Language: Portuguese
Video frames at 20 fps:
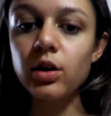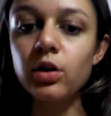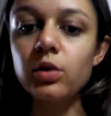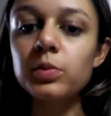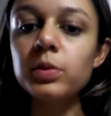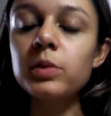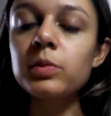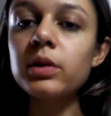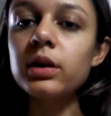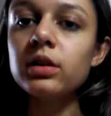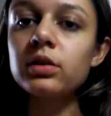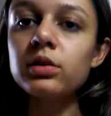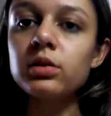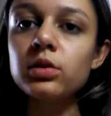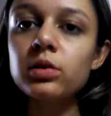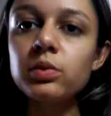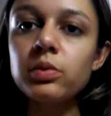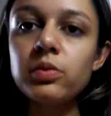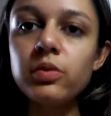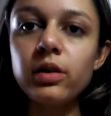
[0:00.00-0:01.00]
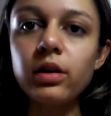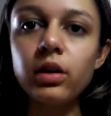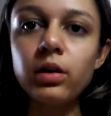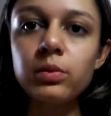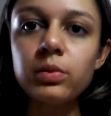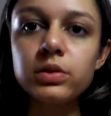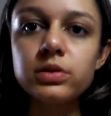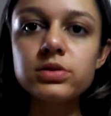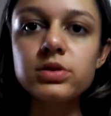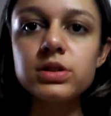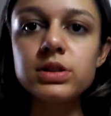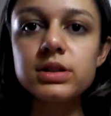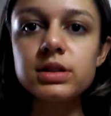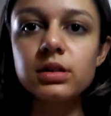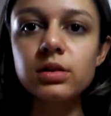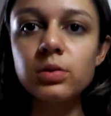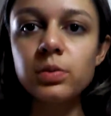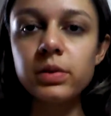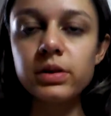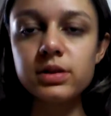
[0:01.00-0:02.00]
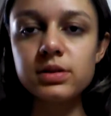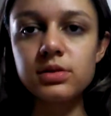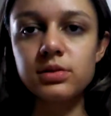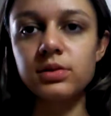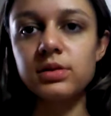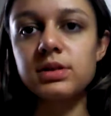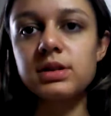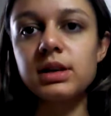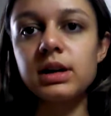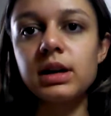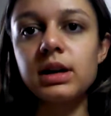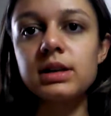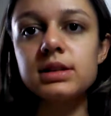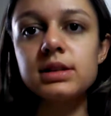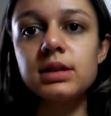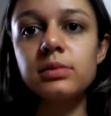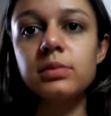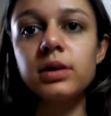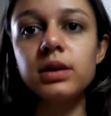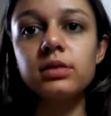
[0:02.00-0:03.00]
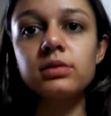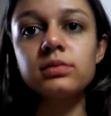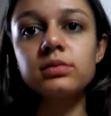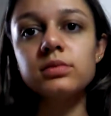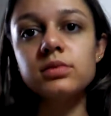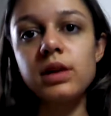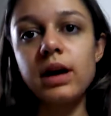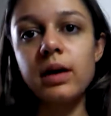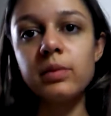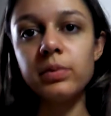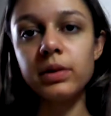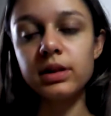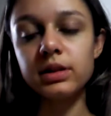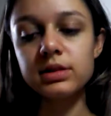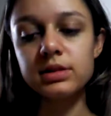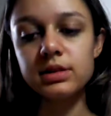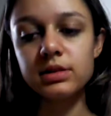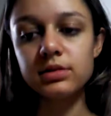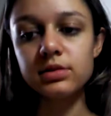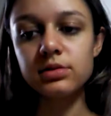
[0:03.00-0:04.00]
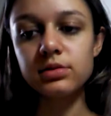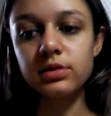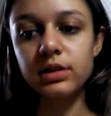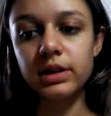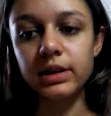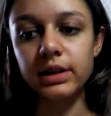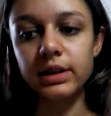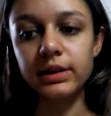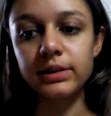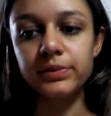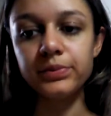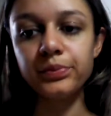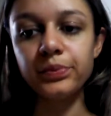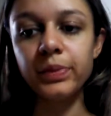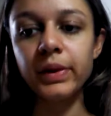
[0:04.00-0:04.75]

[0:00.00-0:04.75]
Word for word: O primeiro grupo foi composto de cinco pessoas que receberam apenas insulina.